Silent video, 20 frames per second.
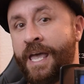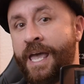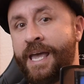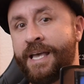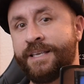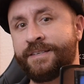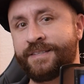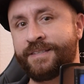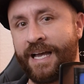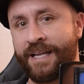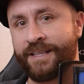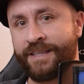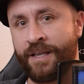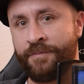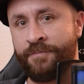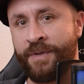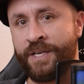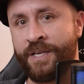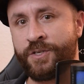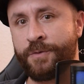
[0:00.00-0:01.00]

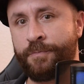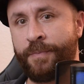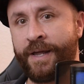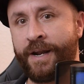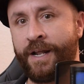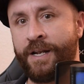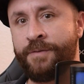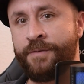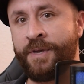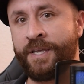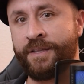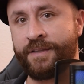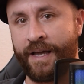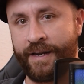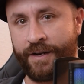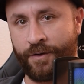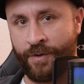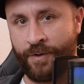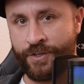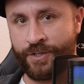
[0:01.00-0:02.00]
exatamente para
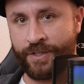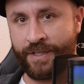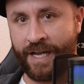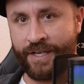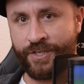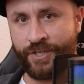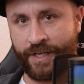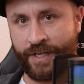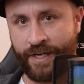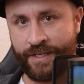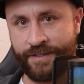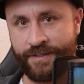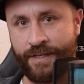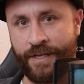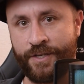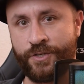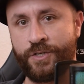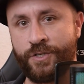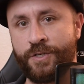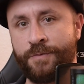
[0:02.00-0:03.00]
alimentar a quantidade
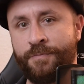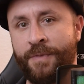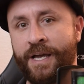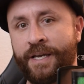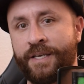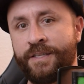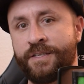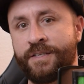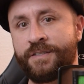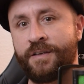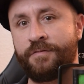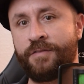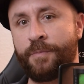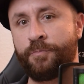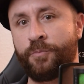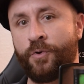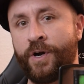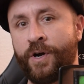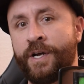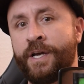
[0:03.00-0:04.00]
crescente de máquinas a
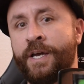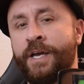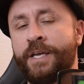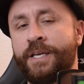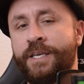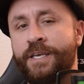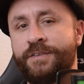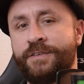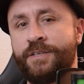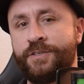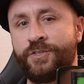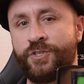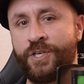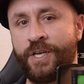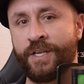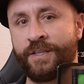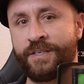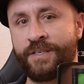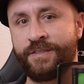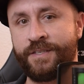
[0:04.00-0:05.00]
vapor que
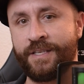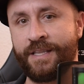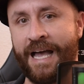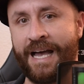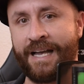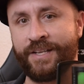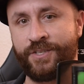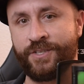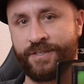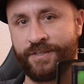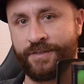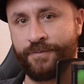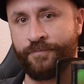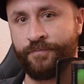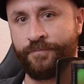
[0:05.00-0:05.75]
existia nas cidades.